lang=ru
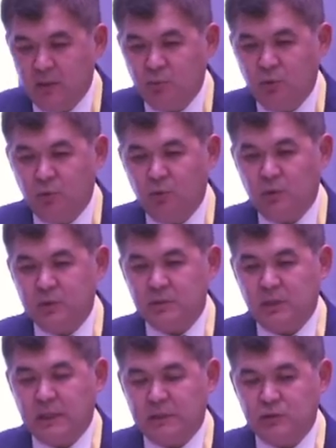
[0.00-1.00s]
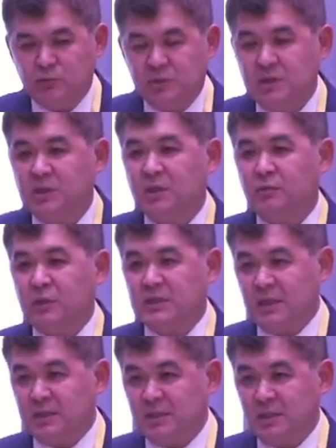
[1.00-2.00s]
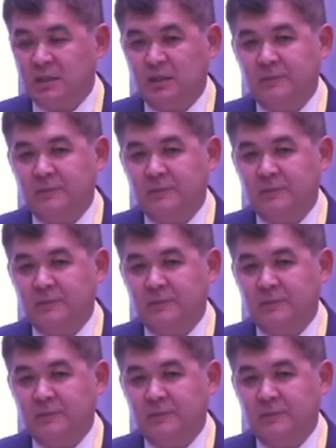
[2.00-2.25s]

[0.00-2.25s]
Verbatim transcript: по э, субсидированию секции,